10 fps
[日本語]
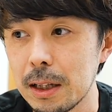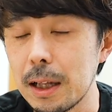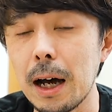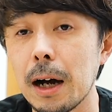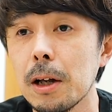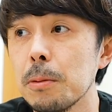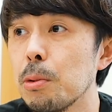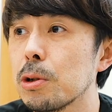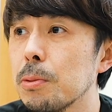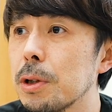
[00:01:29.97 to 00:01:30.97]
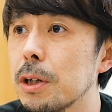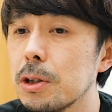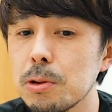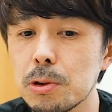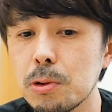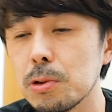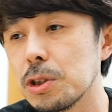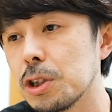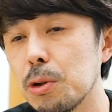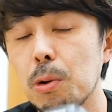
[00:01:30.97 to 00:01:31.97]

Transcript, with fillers: ただ僕もね昨日その白